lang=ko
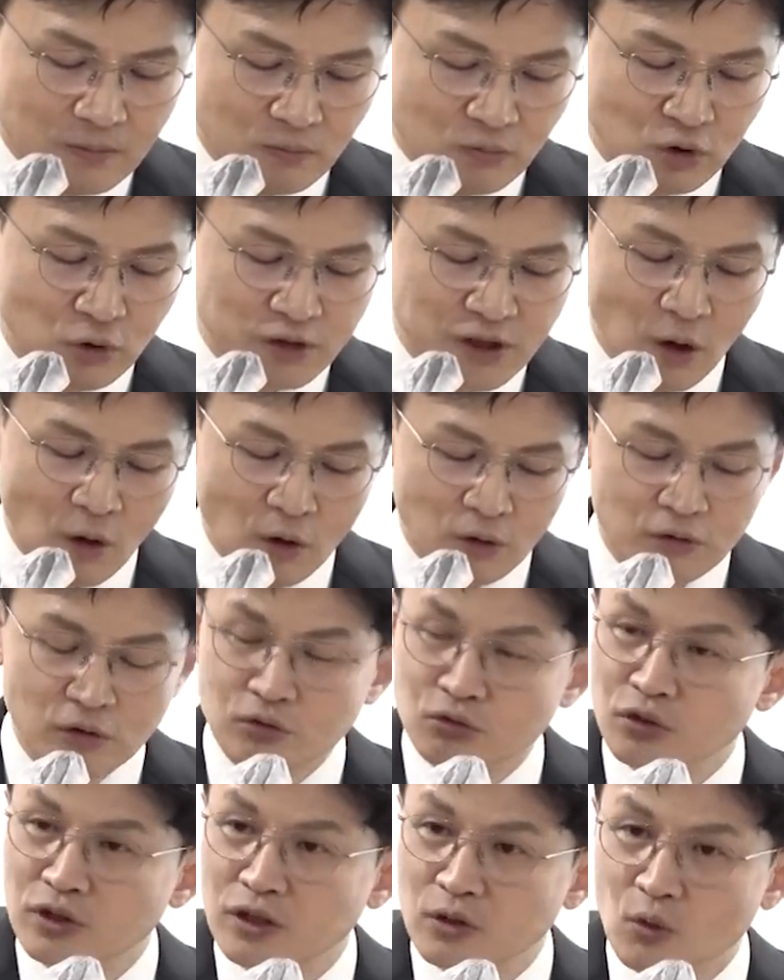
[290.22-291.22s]
물론 이제 얻을
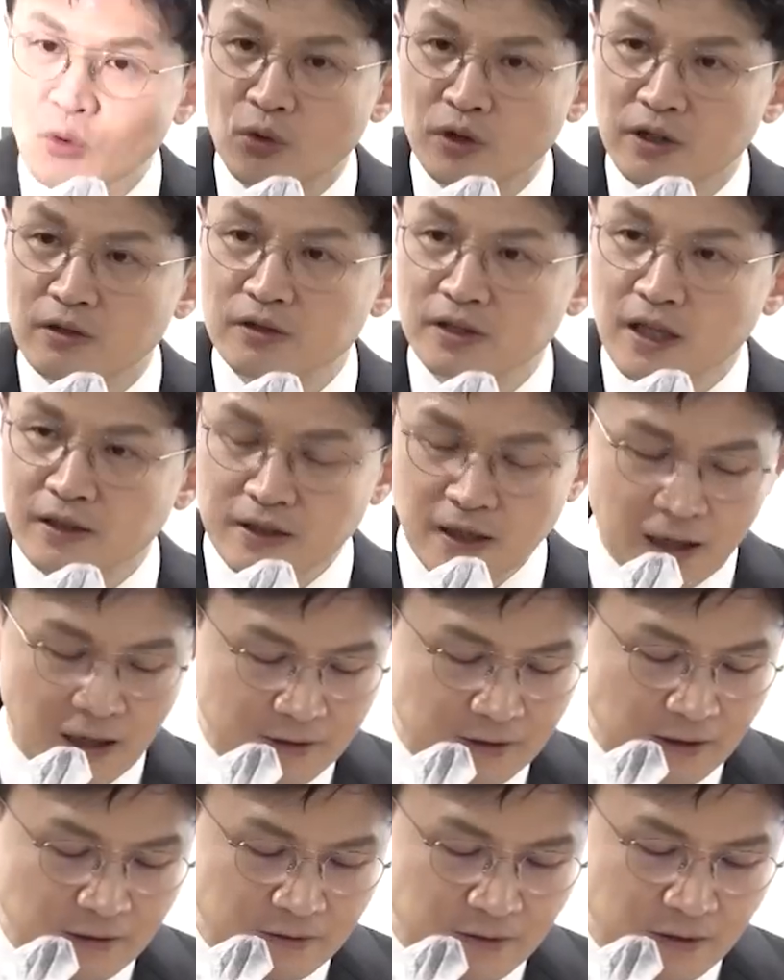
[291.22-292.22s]
수 있는 공익은 제가 생각 안
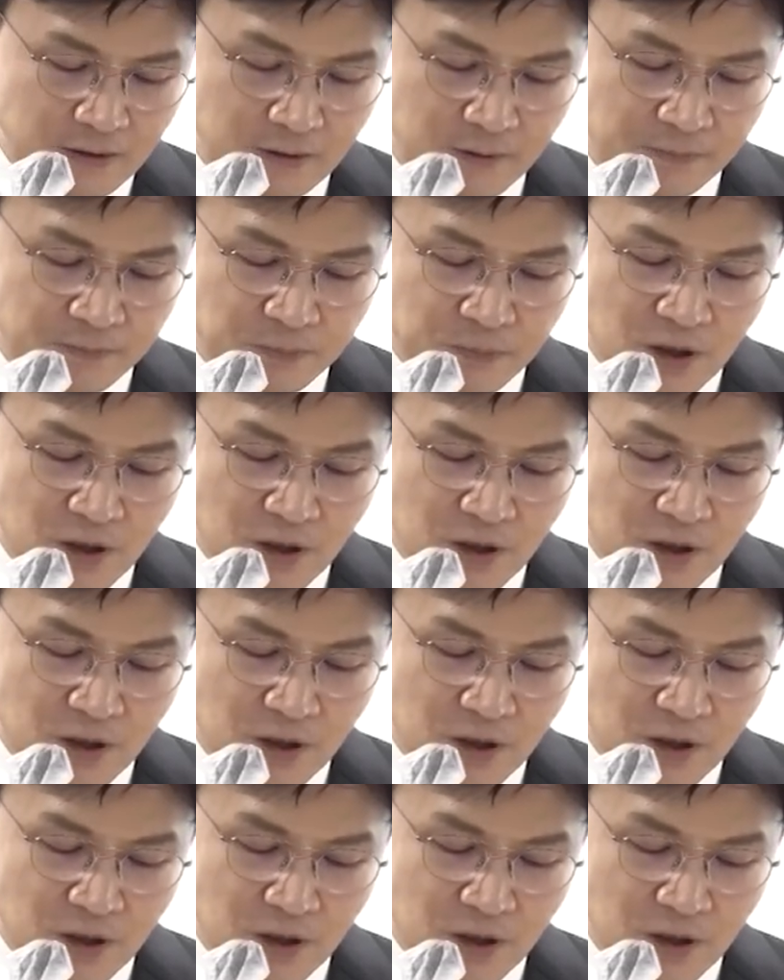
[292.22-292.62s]
나는데요.